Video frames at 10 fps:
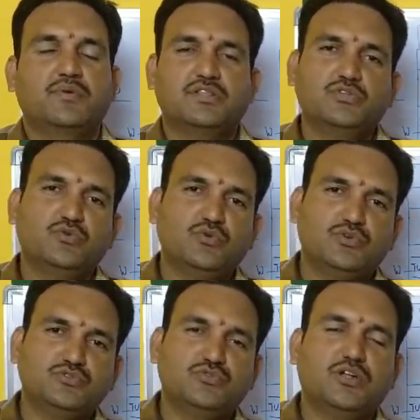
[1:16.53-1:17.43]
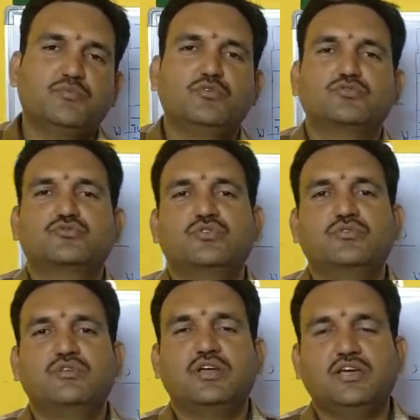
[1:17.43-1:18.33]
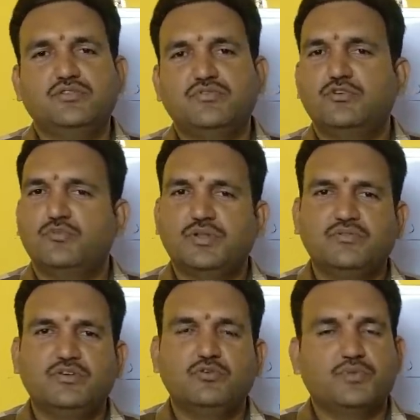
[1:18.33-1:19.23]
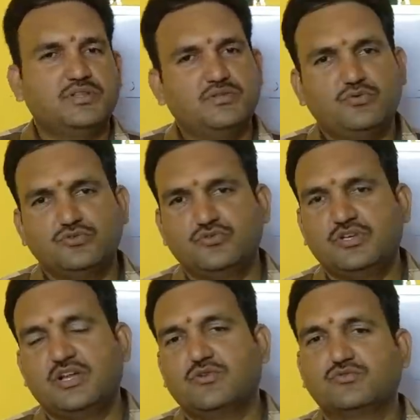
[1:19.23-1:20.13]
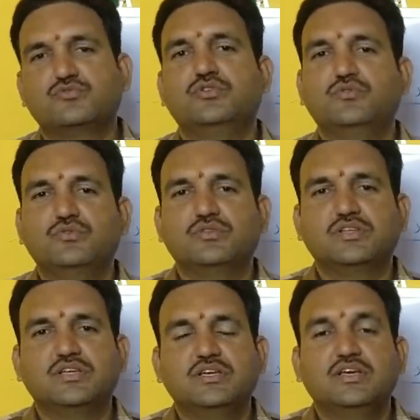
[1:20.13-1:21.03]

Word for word: ప్రతిరోజు డబ్బులు వస్తూనే ఉంటాయి ఐదు వేలు పదివేలు ప్రతిరోజు గిరాకు వస్తూనే ఉంటుంది